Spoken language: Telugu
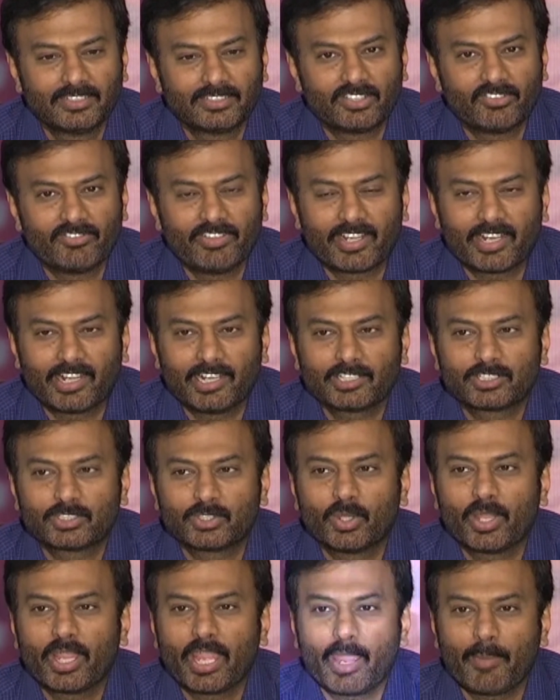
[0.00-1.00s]
సో వీఆర్ ఆల్
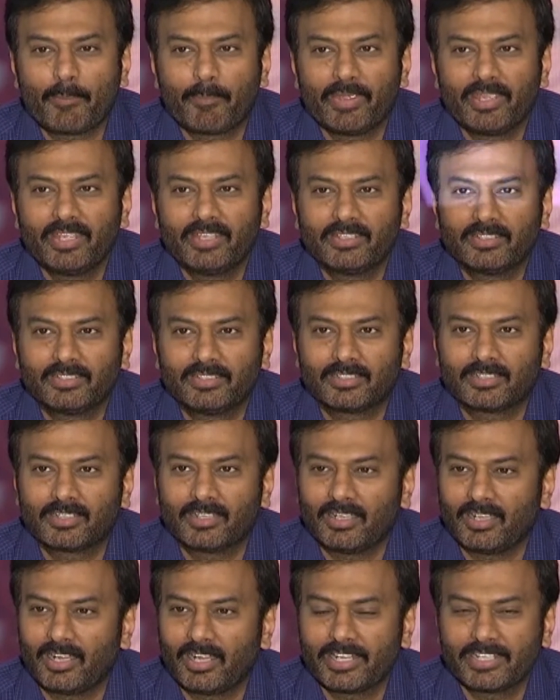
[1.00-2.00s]
సో హ్యాపీ
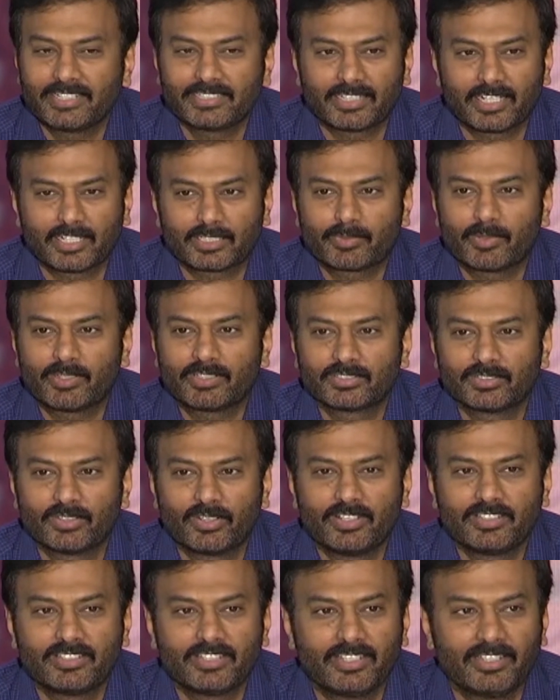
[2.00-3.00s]
ఇంకా ఆడియన్స్ రెస్పాన్స్
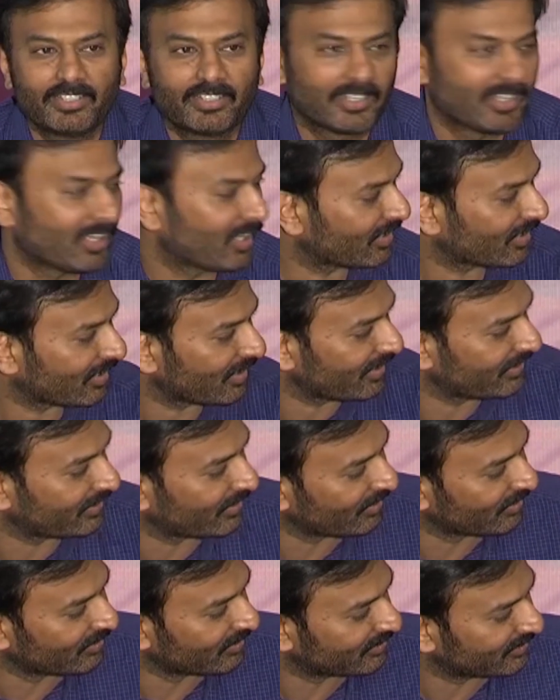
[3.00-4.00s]
గురించి ఇంకా నాకన్నా
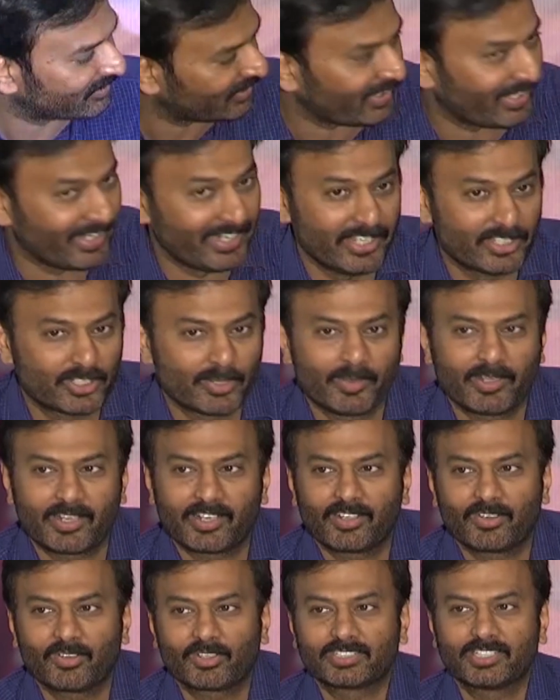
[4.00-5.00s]
ఇతను ఈ
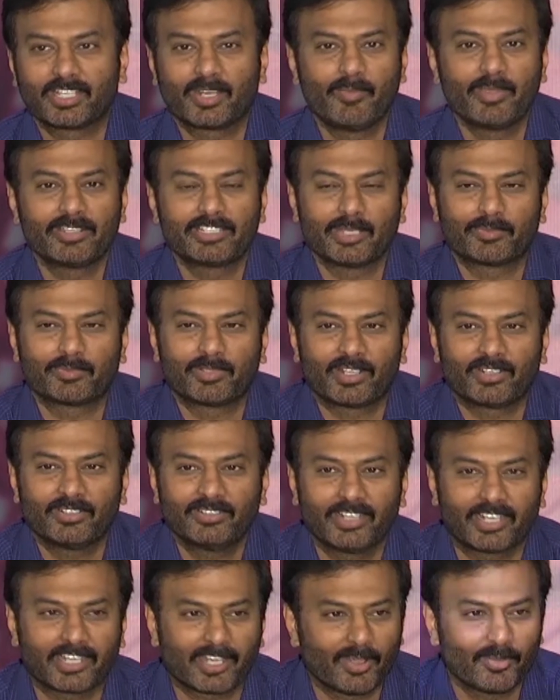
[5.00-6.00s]
డిస్ట్రిబ్యూటర్ గారు ఒకసారి మీకు చెప్తారు
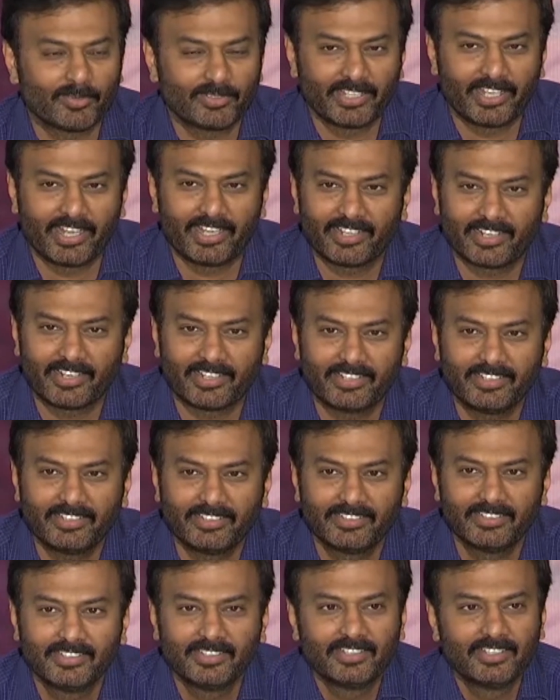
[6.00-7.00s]
ఎట్లా ఉంది ఏంటి అనేది
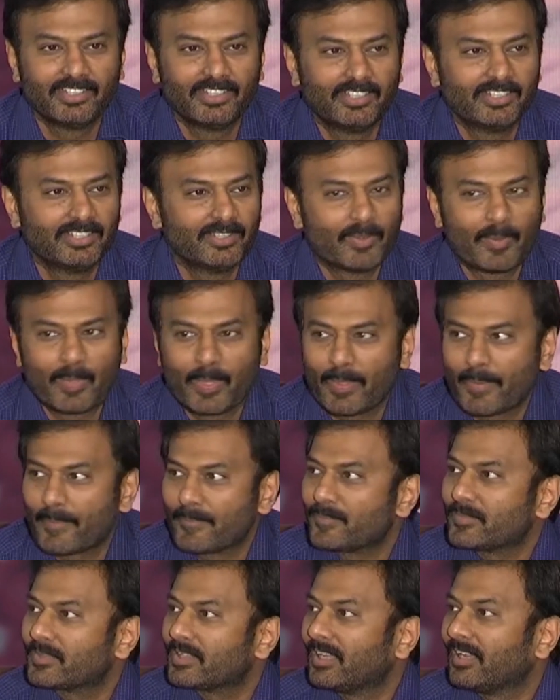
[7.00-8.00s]
రాజా గారు కూడా
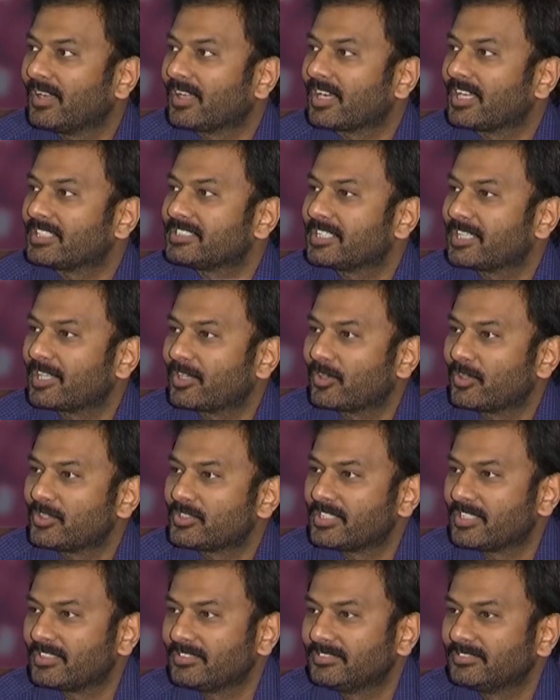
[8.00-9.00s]

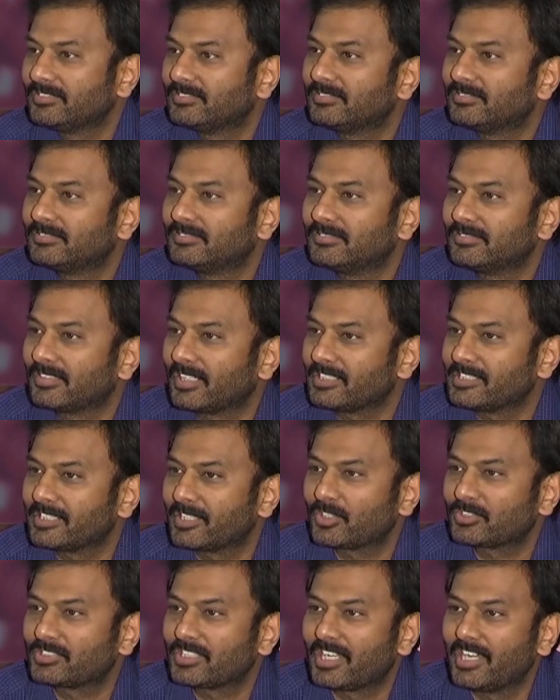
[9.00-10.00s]
వచ్చారు రాజా
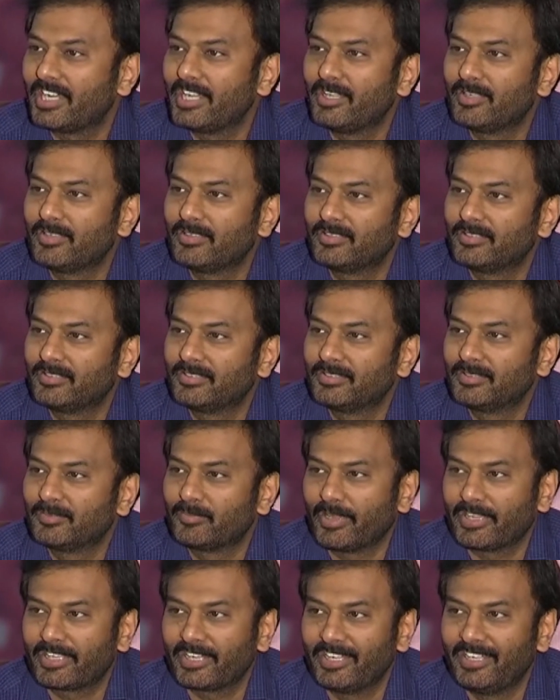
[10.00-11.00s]
గారు ఒకసారి రండి
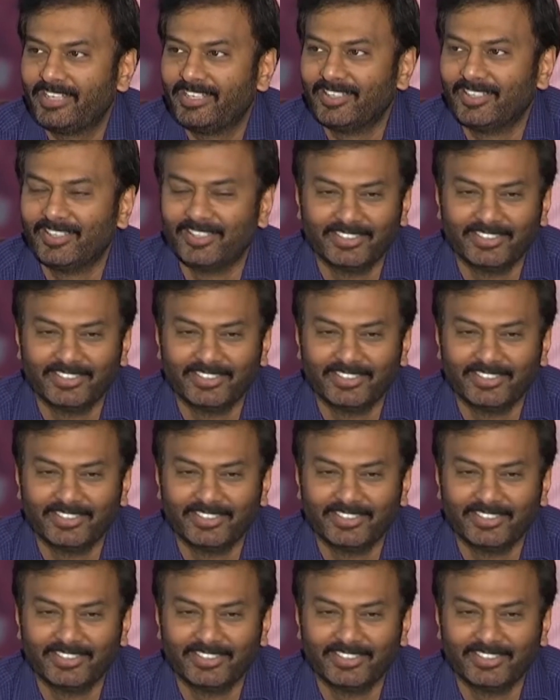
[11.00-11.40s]
పైకి రండి